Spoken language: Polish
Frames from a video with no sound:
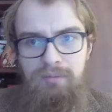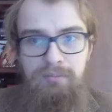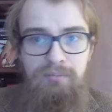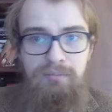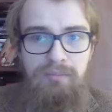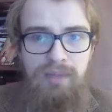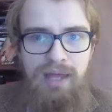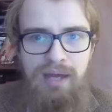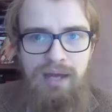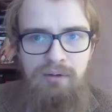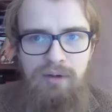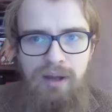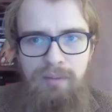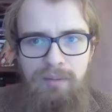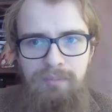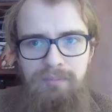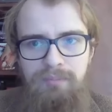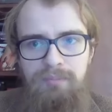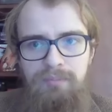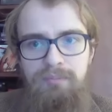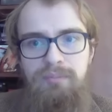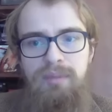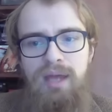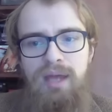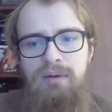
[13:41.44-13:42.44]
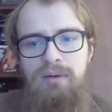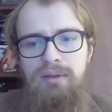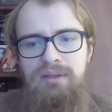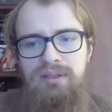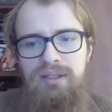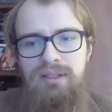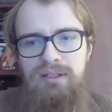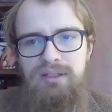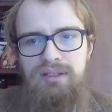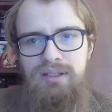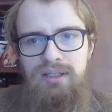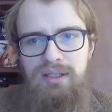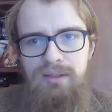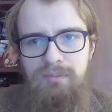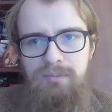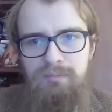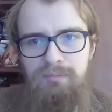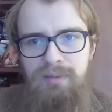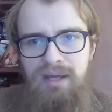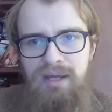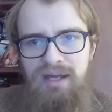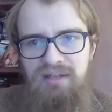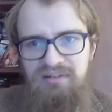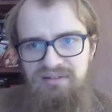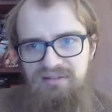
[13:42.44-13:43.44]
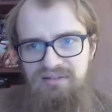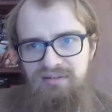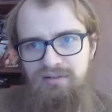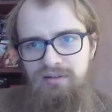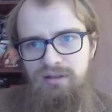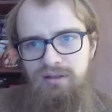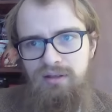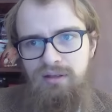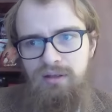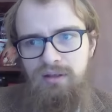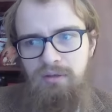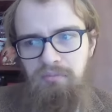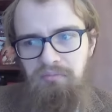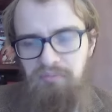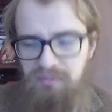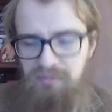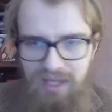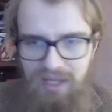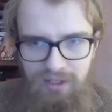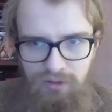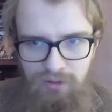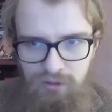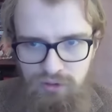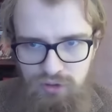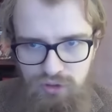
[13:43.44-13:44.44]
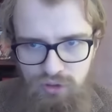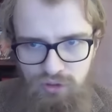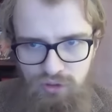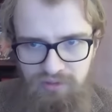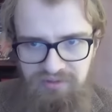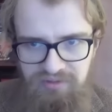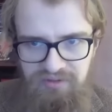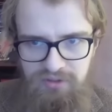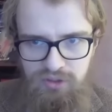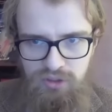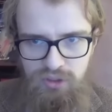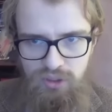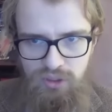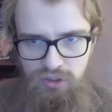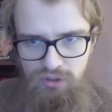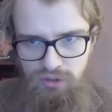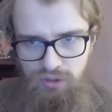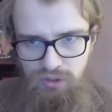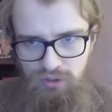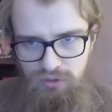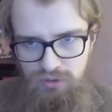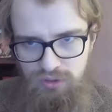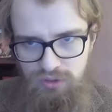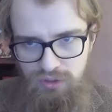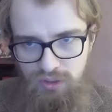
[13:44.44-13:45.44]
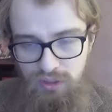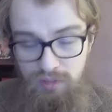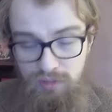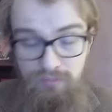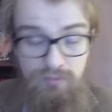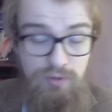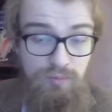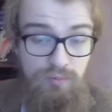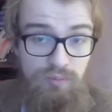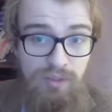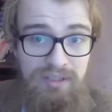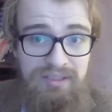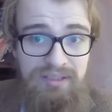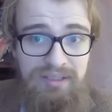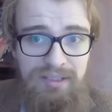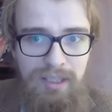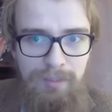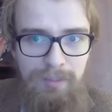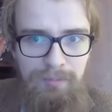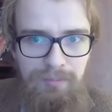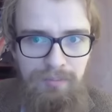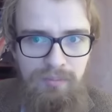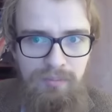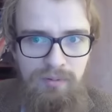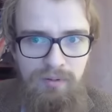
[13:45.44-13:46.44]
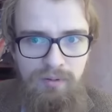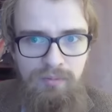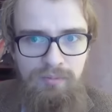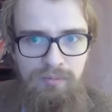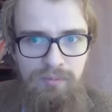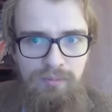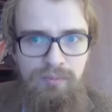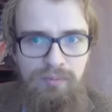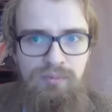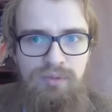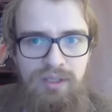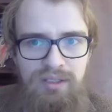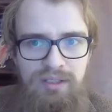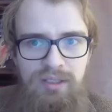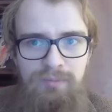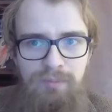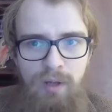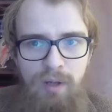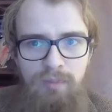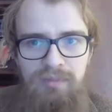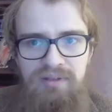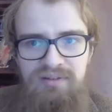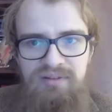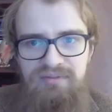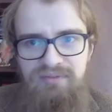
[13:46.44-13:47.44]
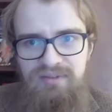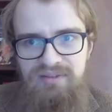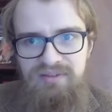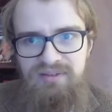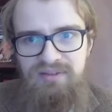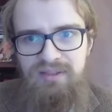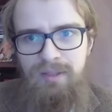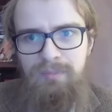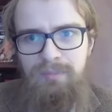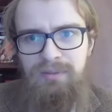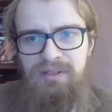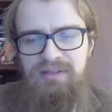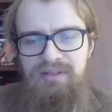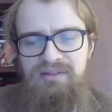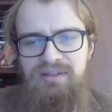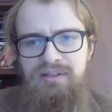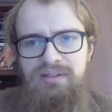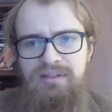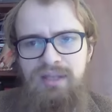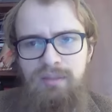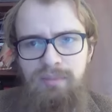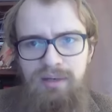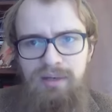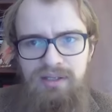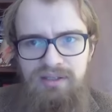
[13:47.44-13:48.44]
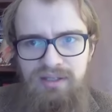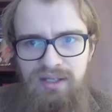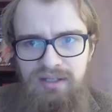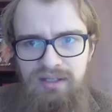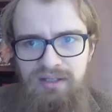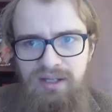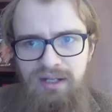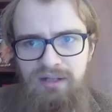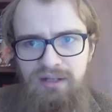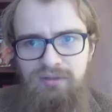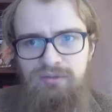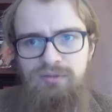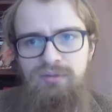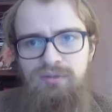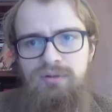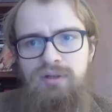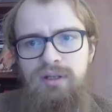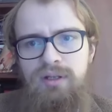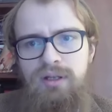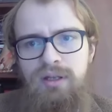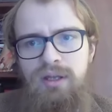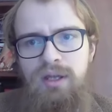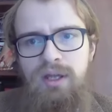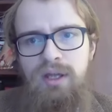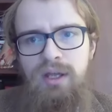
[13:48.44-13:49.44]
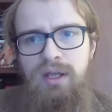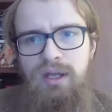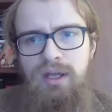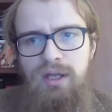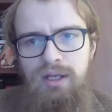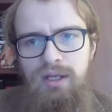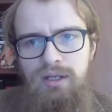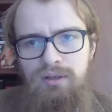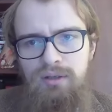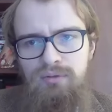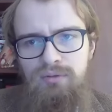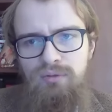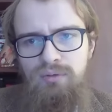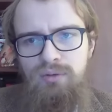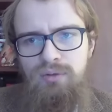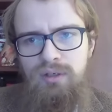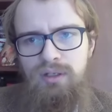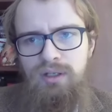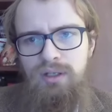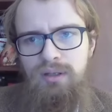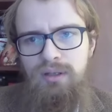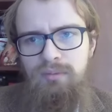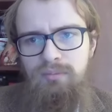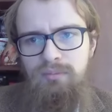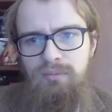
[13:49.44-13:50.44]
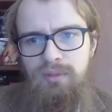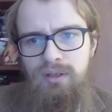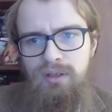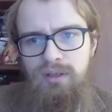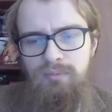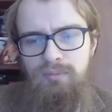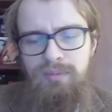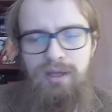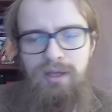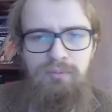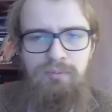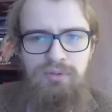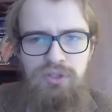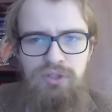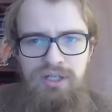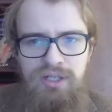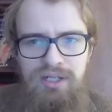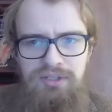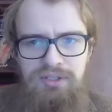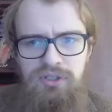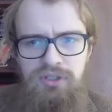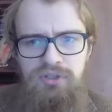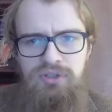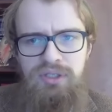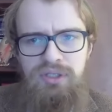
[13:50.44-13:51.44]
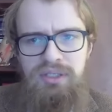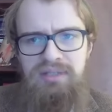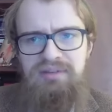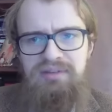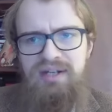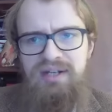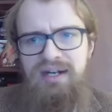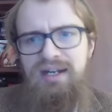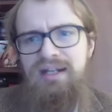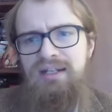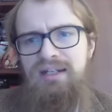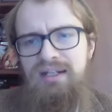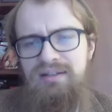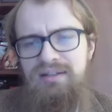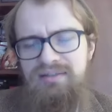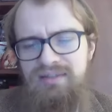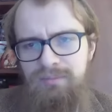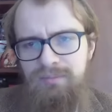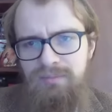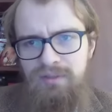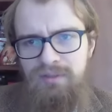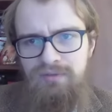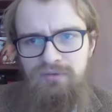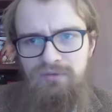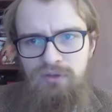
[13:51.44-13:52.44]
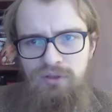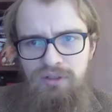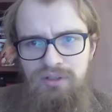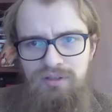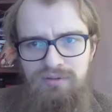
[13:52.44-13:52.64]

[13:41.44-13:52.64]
Miała, miało ten impas jakoś rozstrzygnąć, czy była taka, był taki pomysł, wizyta prezydenta Bidena, który E, który e, miał przylecieć do Izraela, następnie